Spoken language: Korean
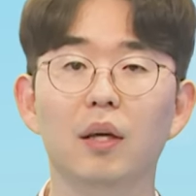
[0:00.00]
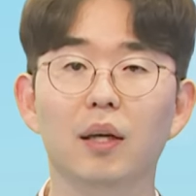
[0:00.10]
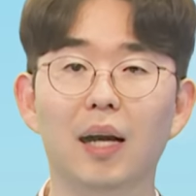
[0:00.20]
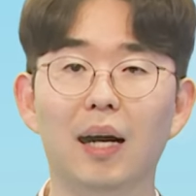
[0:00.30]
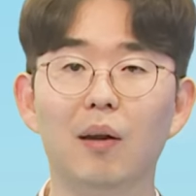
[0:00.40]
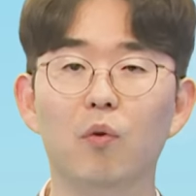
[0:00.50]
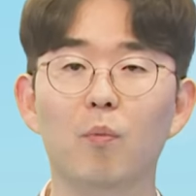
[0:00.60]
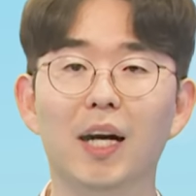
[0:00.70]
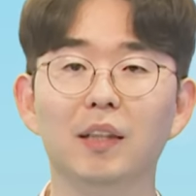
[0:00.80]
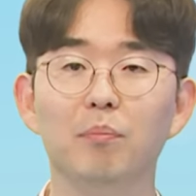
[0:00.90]
강하고
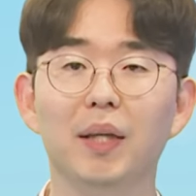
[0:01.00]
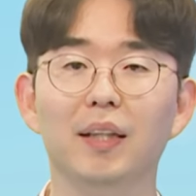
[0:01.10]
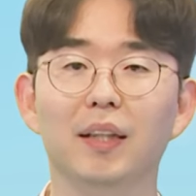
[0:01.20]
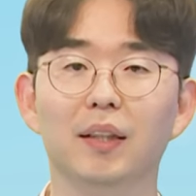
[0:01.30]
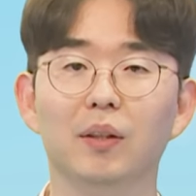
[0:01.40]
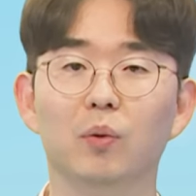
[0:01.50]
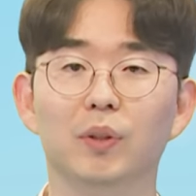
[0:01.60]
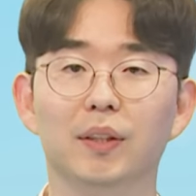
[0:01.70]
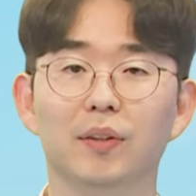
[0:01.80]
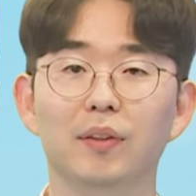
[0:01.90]
많은 비가 내리는
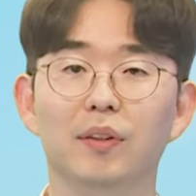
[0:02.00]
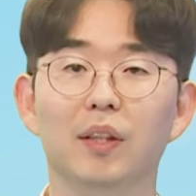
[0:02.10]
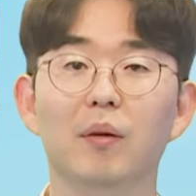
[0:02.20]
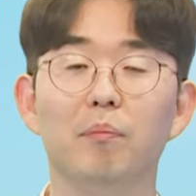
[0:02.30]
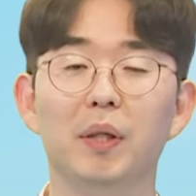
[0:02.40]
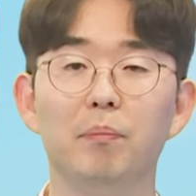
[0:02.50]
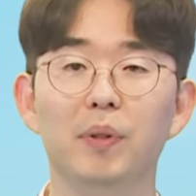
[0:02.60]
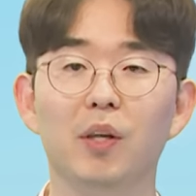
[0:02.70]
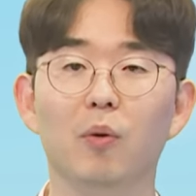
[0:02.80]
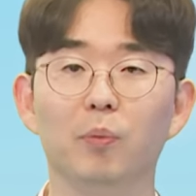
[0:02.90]
곳에서는 비
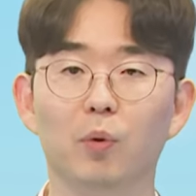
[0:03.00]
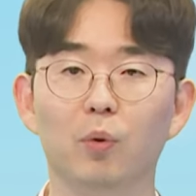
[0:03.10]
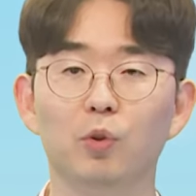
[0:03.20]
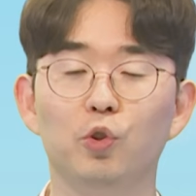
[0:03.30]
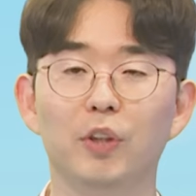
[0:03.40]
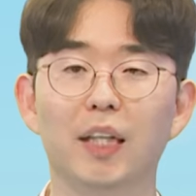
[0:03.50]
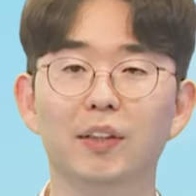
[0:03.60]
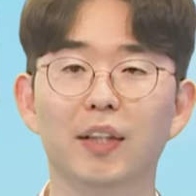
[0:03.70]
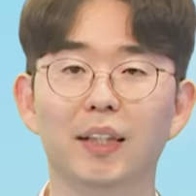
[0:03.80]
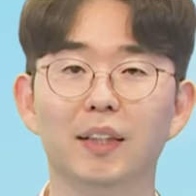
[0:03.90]
피해 없도록
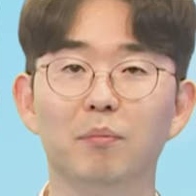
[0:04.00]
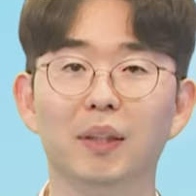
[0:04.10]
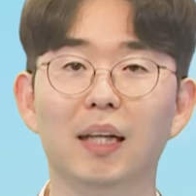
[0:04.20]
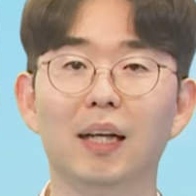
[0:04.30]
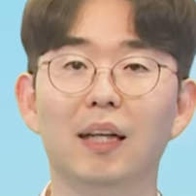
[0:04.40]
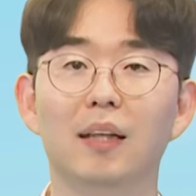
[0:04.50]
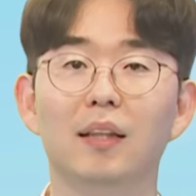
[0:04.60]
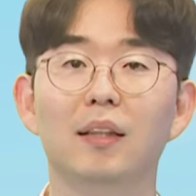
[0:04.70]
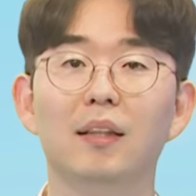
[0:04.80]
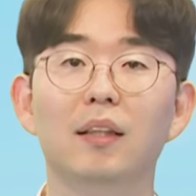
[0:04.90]
주의하셔야겠습니다.
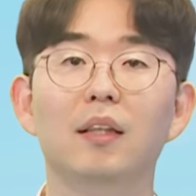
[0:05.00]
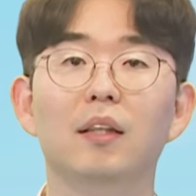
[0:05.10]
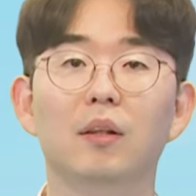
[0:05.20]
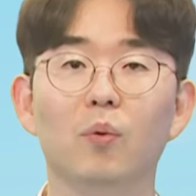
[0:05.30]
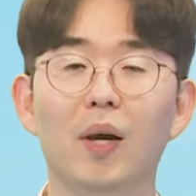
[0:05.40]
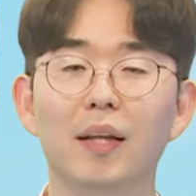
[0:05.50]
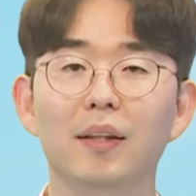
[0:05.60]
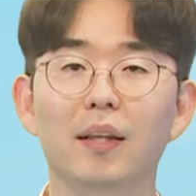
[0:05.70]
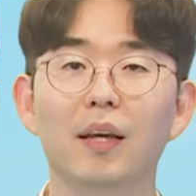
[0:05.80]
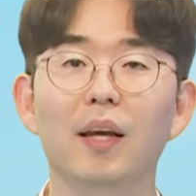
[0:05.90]

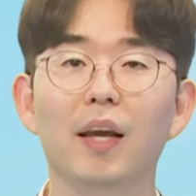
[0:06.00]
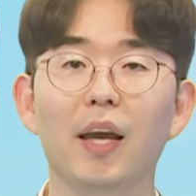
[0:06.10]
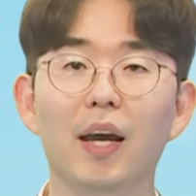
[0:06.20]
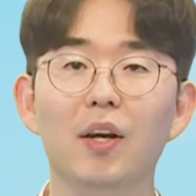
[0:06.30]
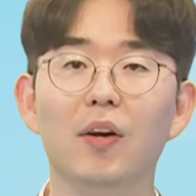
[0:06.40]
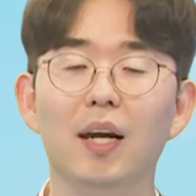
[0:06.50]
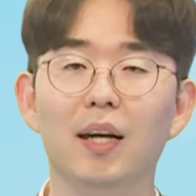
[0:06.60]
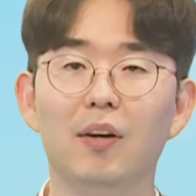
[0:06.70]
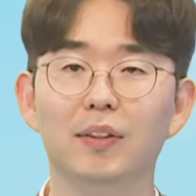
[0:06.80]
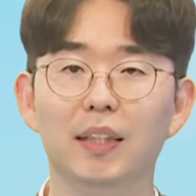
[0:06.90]
또한 해안과
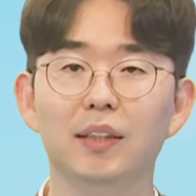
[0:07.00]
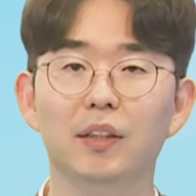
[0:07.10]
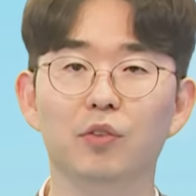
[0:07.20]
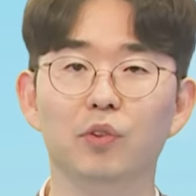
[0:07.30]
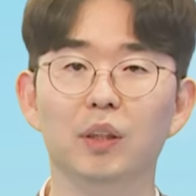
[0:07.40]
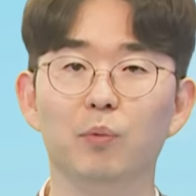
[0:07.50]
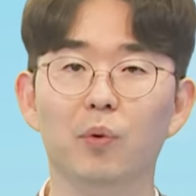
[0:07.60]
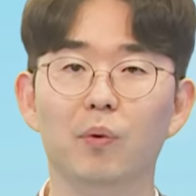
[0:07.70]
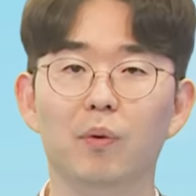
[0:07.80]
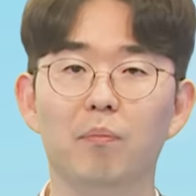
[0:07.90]
강원 산지를
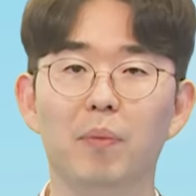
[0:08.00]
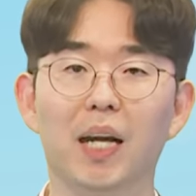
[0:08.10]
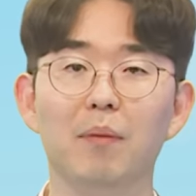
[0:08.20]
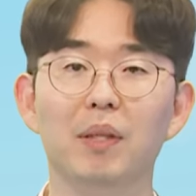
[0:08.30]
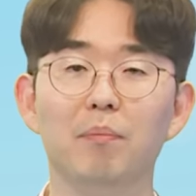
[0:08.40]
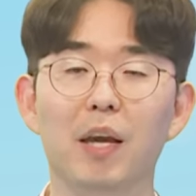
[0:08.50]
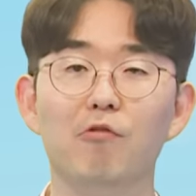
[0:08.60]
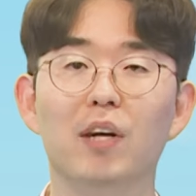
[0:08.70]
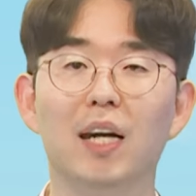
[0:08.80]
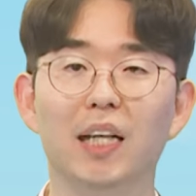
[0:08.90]
중심으로 바람이
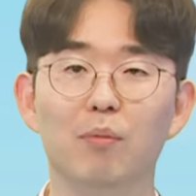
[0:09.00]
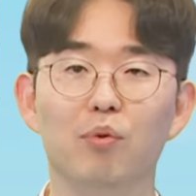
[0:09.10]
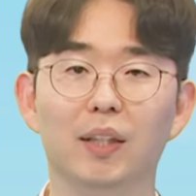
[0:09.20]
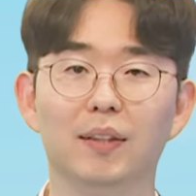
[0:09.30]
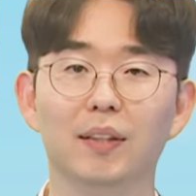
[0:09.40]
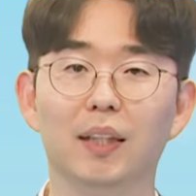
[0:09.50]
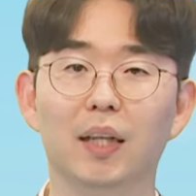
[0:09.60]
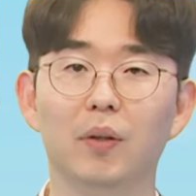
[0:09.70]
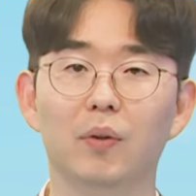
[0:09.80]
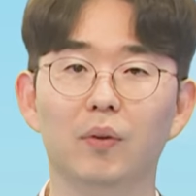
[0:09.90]
매우 강하게
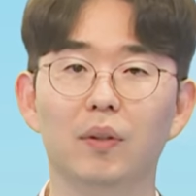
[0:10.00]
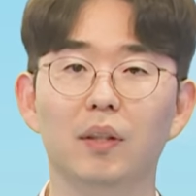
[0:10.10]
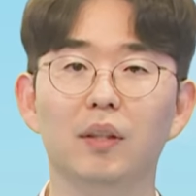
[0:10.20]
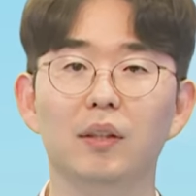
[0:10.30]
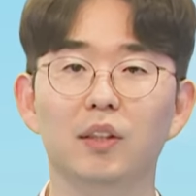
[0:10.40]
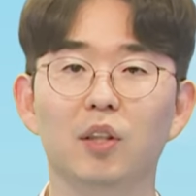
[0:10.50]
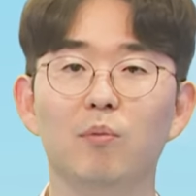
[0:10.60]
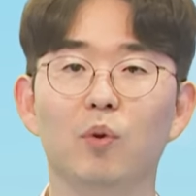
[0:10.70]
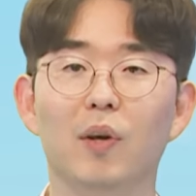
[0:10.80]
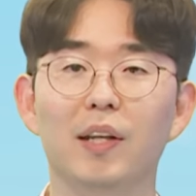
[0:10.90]
불겠으니까요.
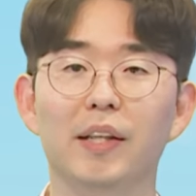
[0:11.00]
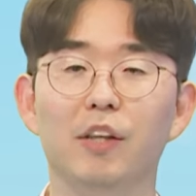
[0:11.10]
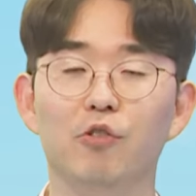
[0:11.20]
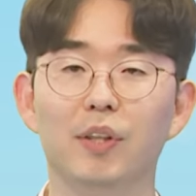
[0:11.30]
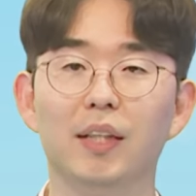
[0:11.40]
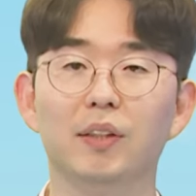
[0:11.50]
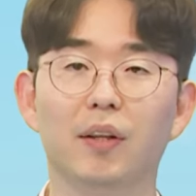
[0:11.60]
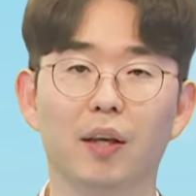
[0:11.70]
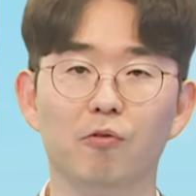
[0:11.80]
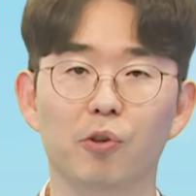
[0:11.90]
시설물 관리에
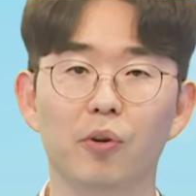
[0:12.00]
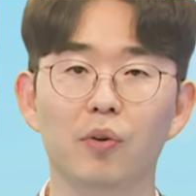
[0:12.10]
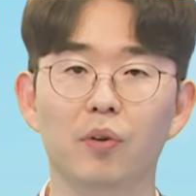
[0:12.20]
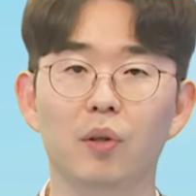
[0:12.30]
유의하셔야겠고요.